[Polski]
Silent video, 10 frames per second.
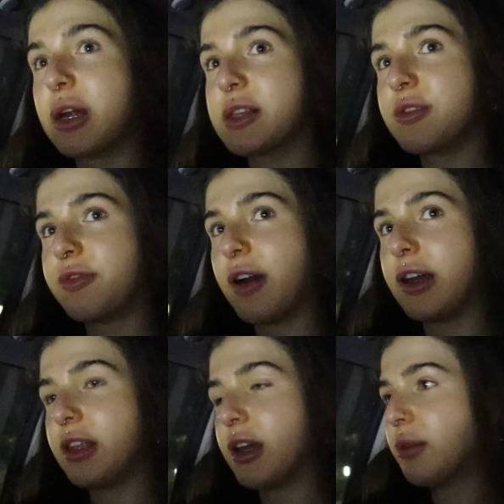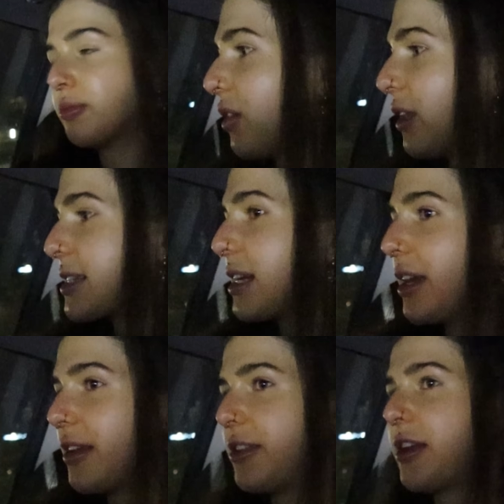bardzo fajnie na
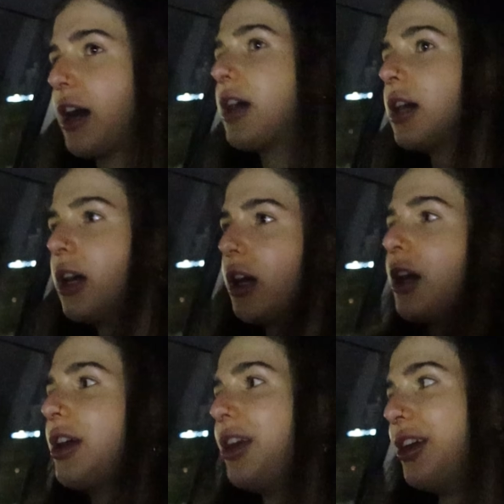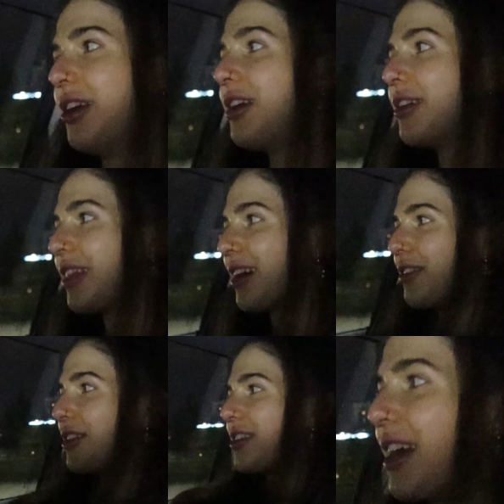zajęciach i
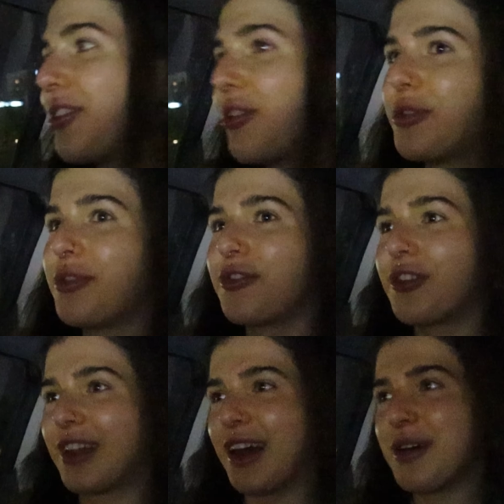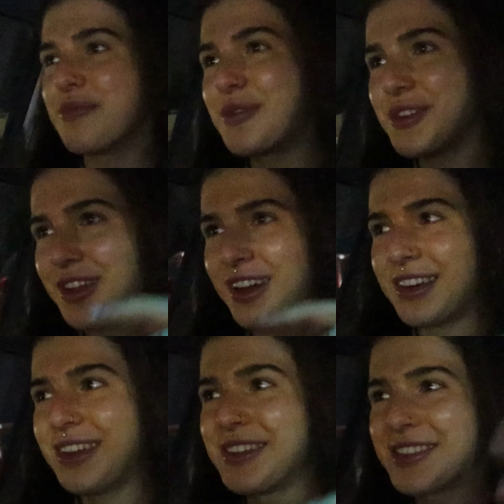nawet jedną dziewczynę
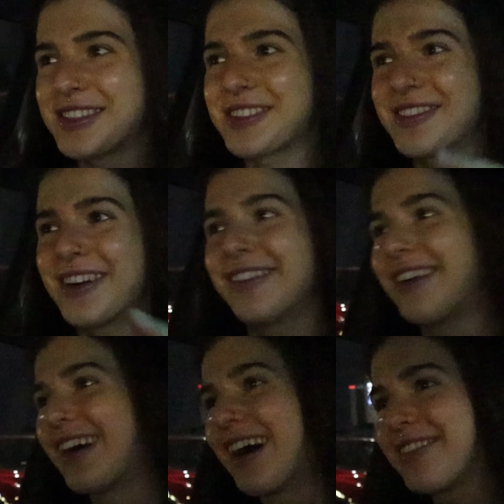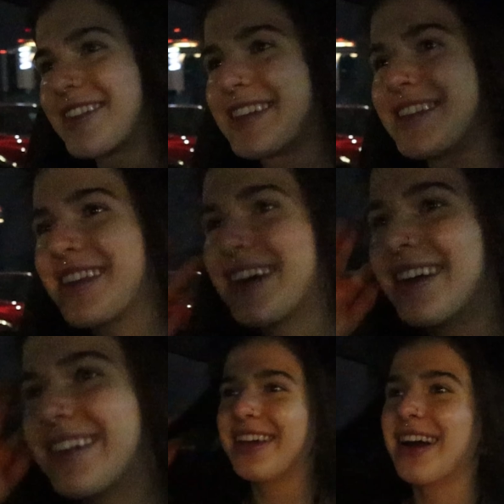później instruowałam, w sensie
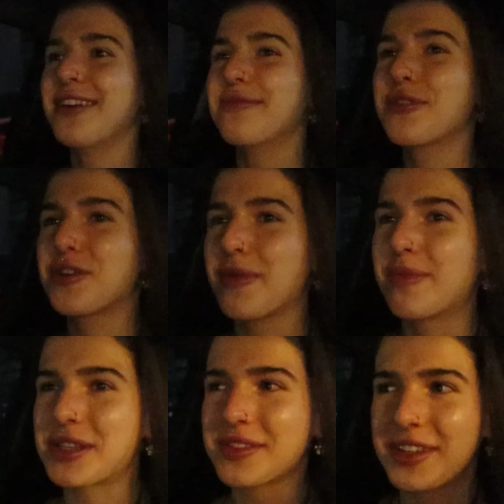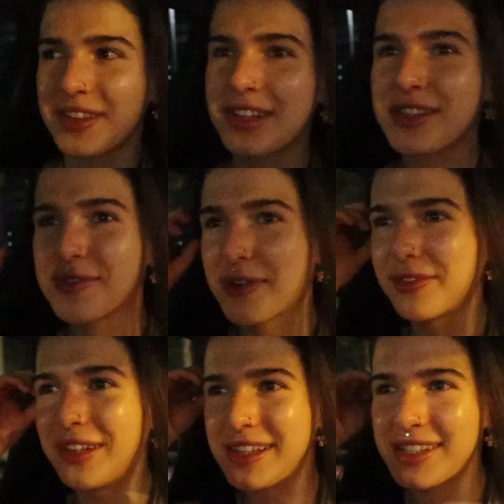ja muszę popracować nad
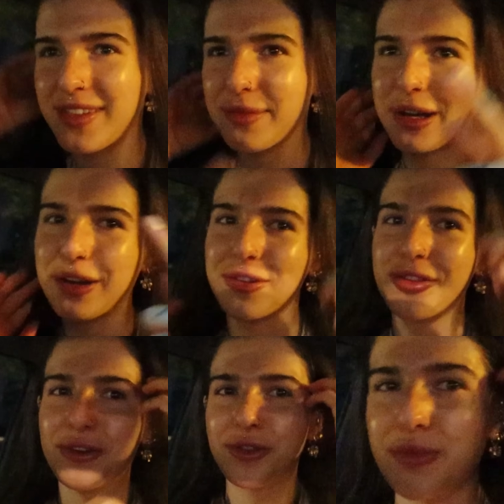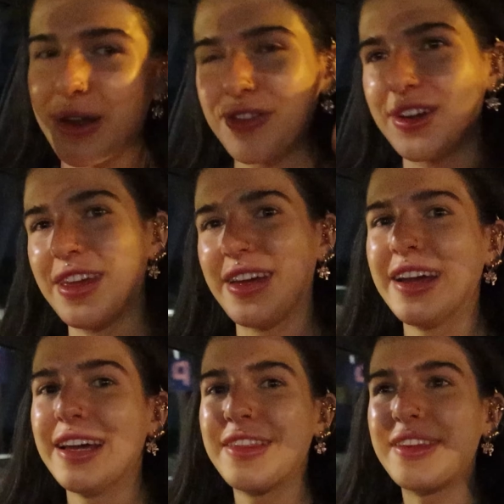słownictwem, jak chodzi o tłumaczenie
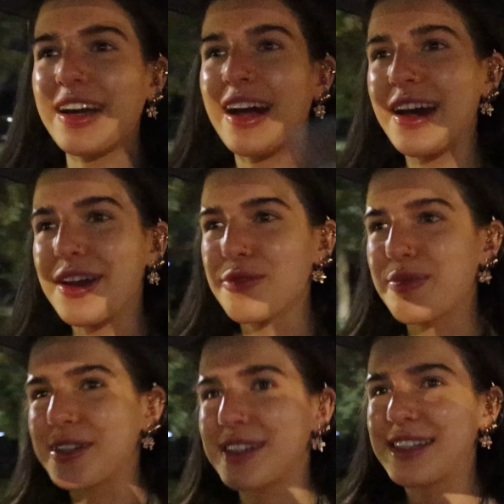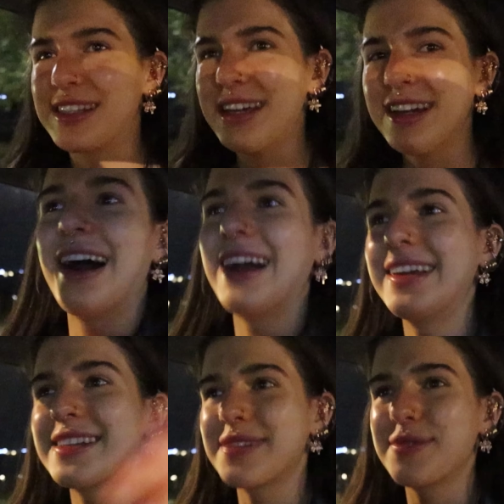tych aeropozycji, ale
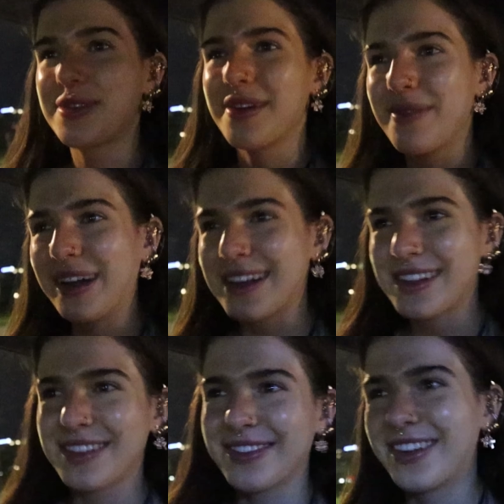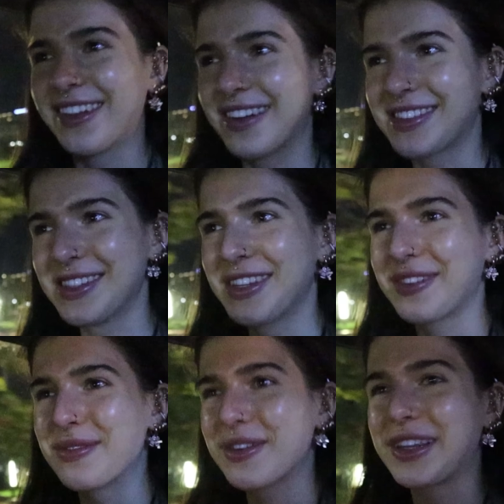jestem sobie mega zadowolona, w sensie
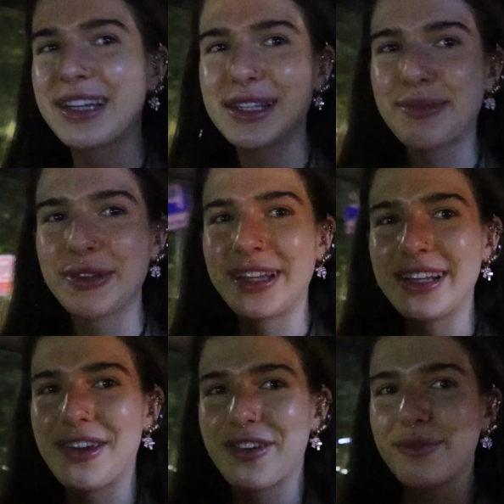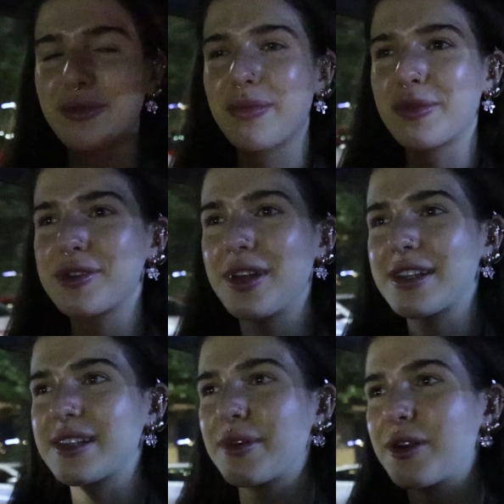to było takie spontaniczne spontaniczne, bo po prostu ja
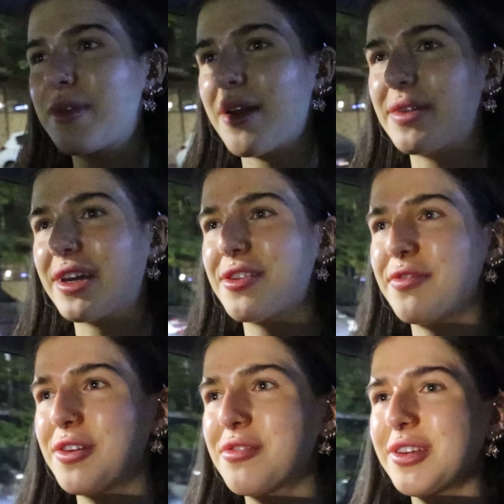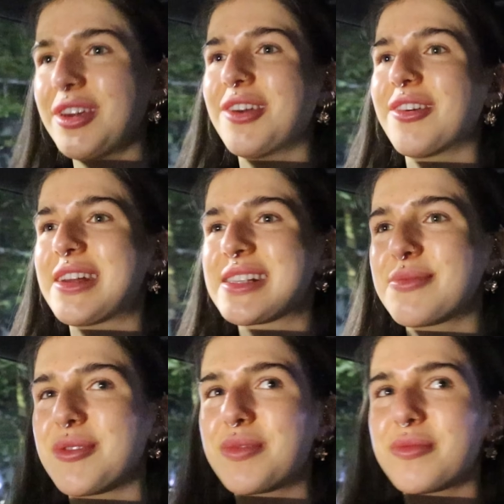sobie robiłam jakieś figurki i ona ze
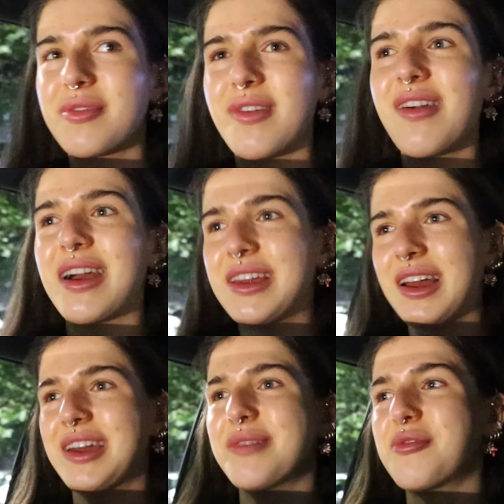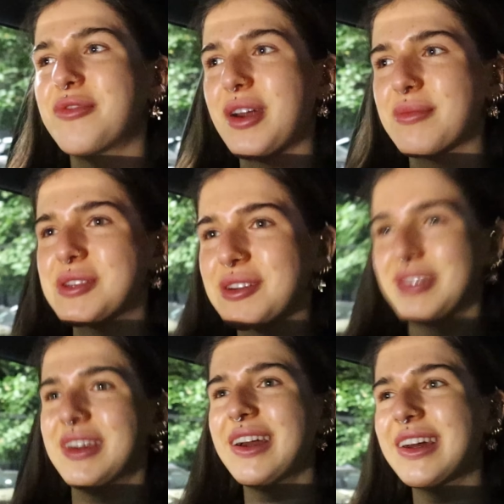mną próbowała, a ja jej mówiłam co
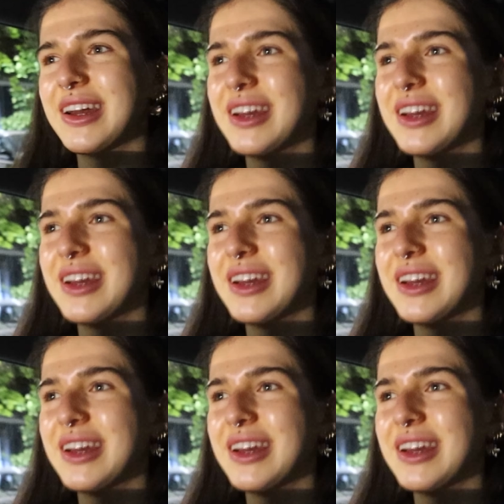i jak.